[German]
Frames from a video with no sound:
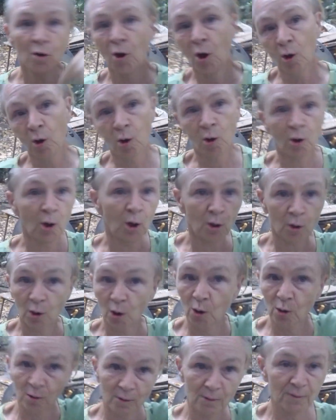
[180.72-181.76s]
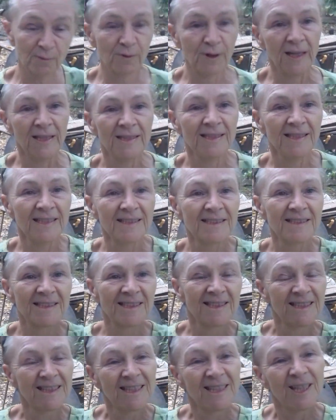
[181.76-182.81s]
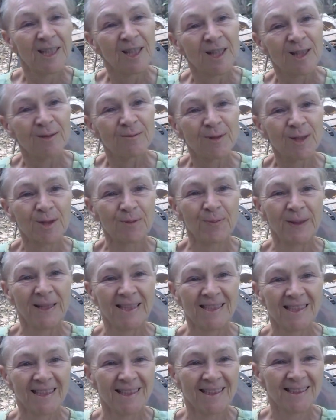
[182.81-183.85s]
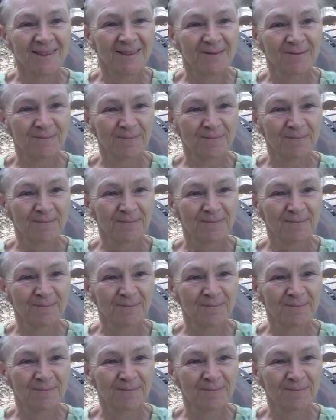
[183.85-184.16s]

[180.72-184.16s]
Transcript: klock, klock, klock fallen die jetzt. Bis später.